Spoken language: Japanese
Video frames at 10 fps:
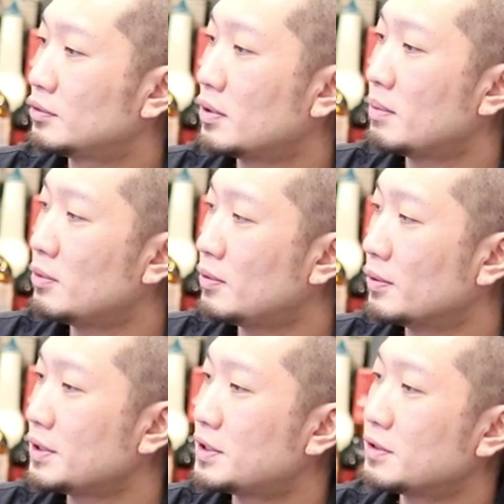これ
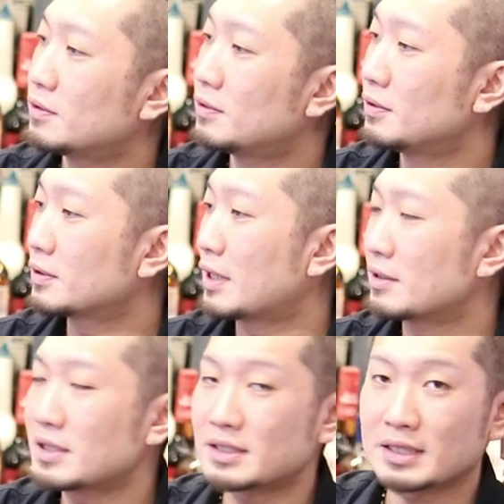も一応
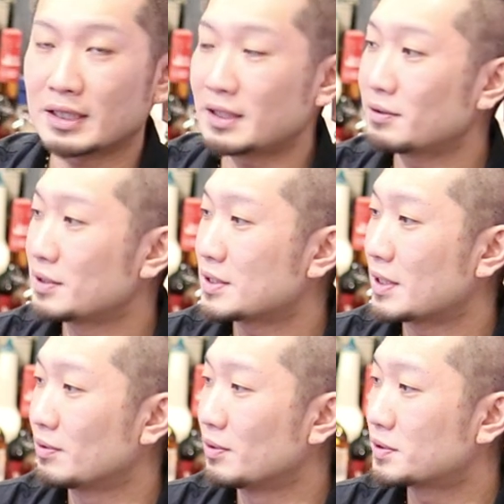樽材使ってるんです
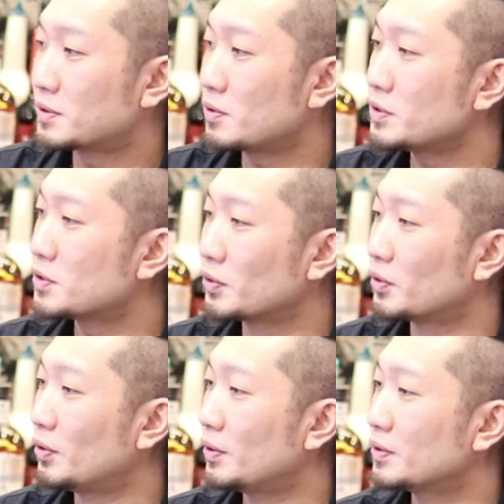けど、すごいちょっ
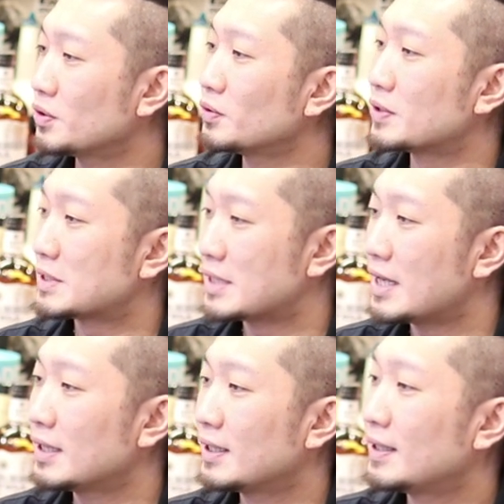とちょっとです
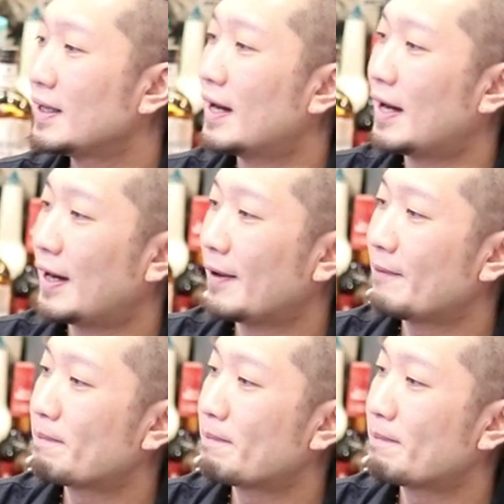ね、はい、